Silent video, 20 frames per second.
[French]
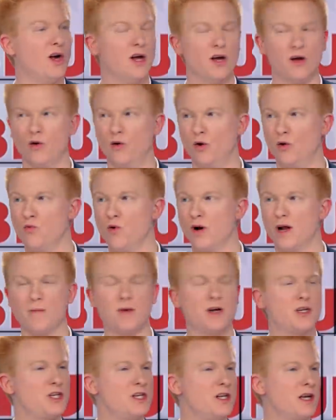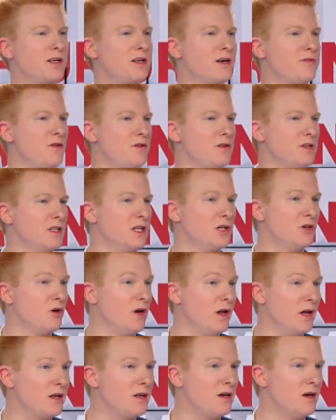euh, euh, ou à la machine à café avec des
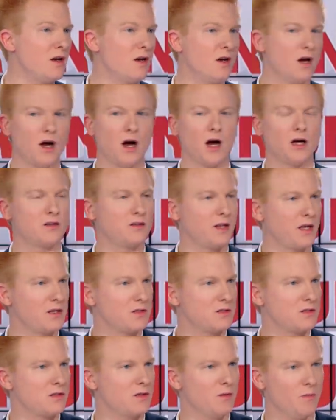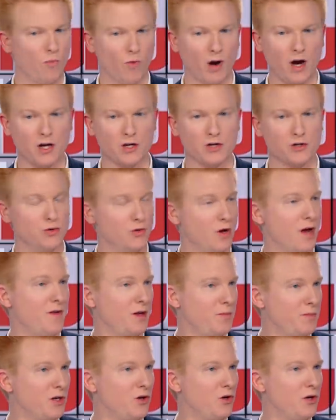collègues, un texte. Moi,
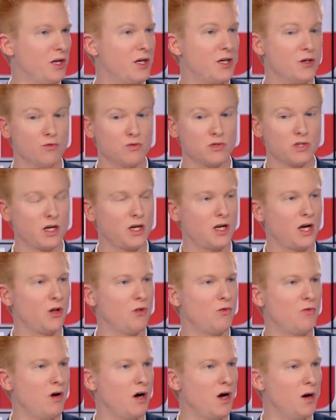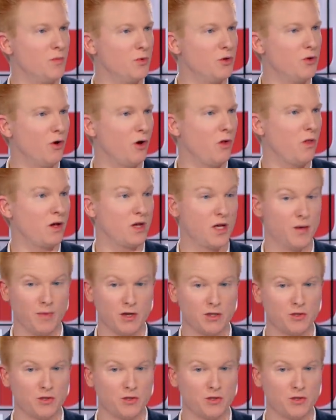avec mes collègues, nous incarnons un mot d'ordre qui est